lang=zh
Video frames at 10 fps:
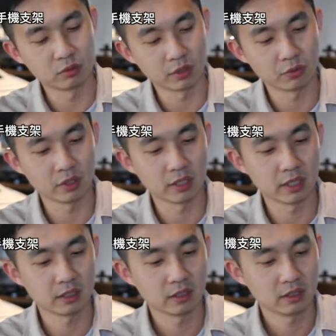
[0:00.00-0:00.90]
五个月了，
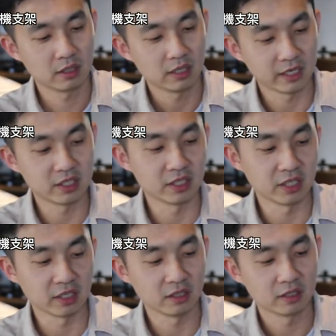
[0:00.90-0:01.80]
嗯，还是很
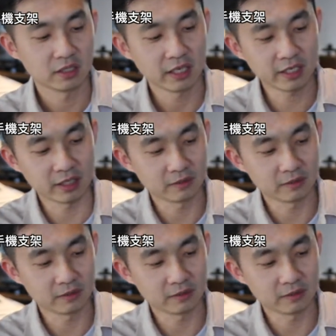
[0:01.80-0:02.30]
粘，它可